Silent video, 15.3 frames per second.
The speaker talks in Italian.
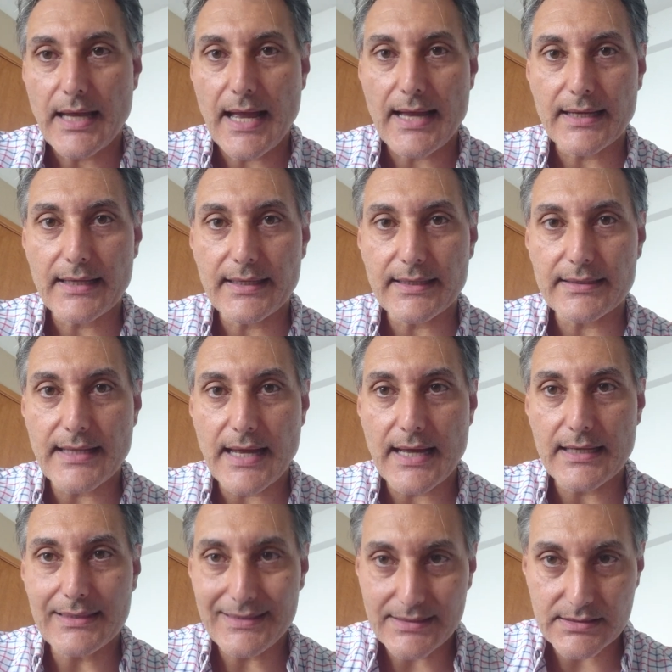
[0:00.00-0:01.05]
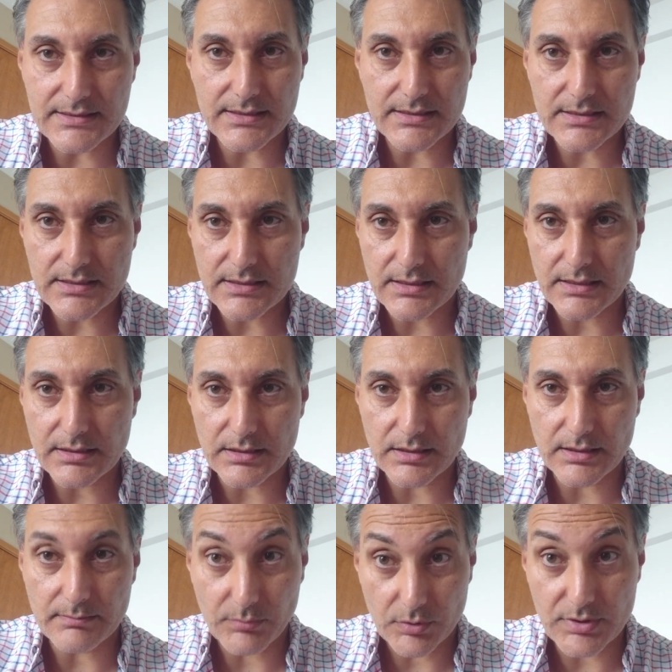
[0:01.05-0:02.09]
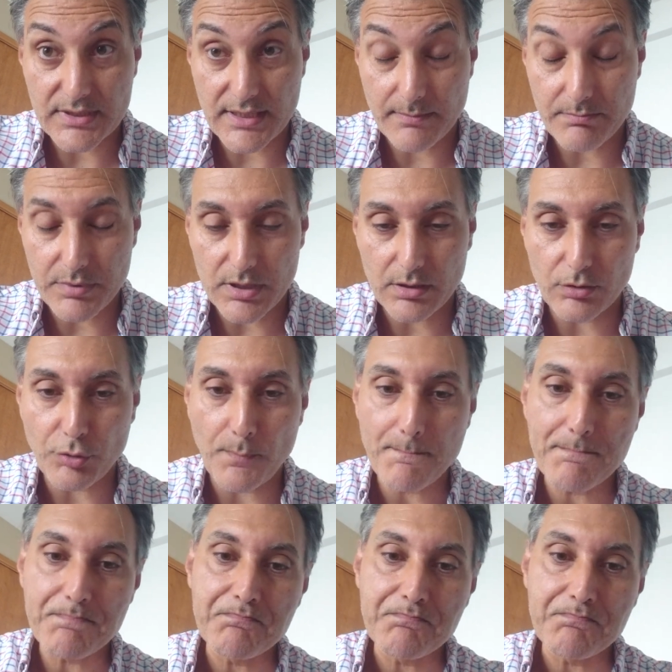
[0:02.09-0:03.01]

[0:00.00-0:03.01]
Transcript: anche da ISIS eh, Mozambico.